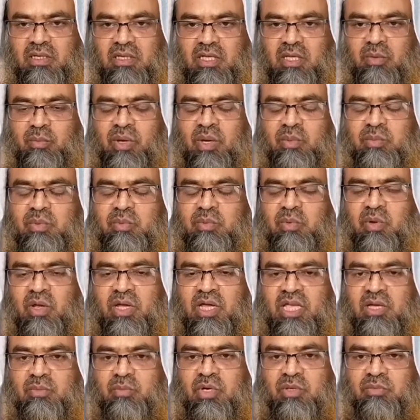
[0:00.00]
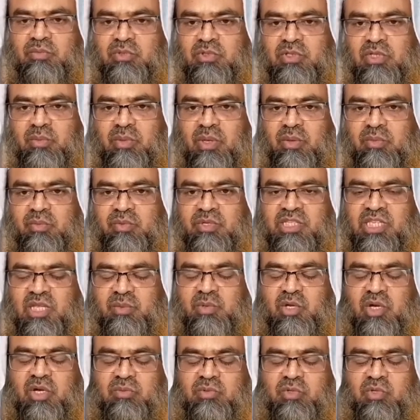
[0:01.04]
ইমাম ইবুল কাইম রহম ইমাম ইবুল তাইম
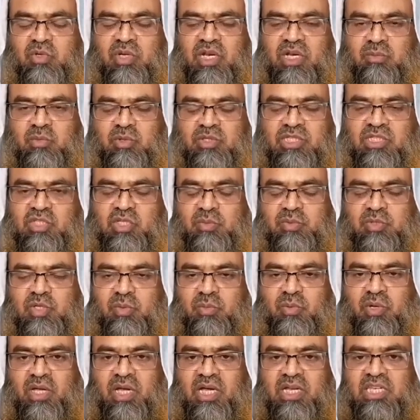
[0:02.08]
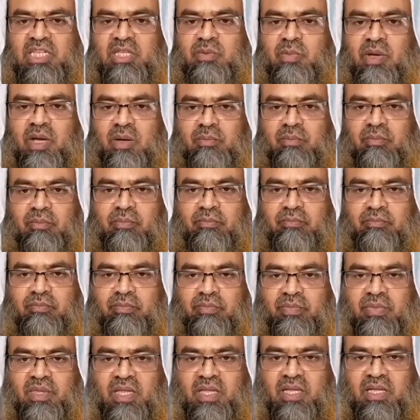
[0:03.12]
রহমতুল্লাহ আলী বলতেন সবসময় আল ইমাম
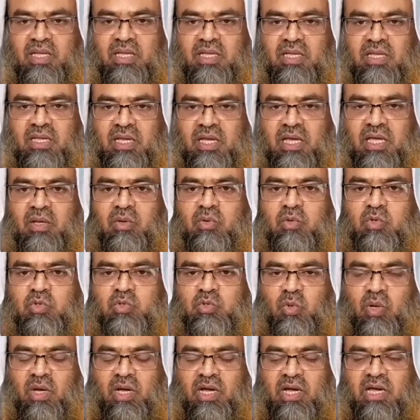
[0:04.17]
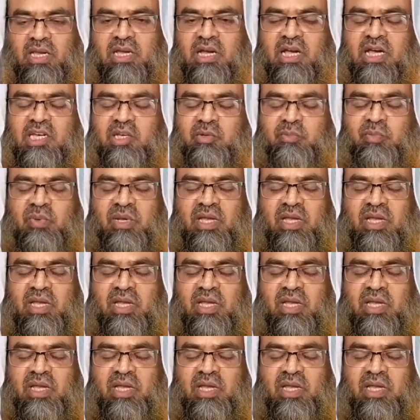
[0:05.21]
আল কোদোয়া আল আরেফ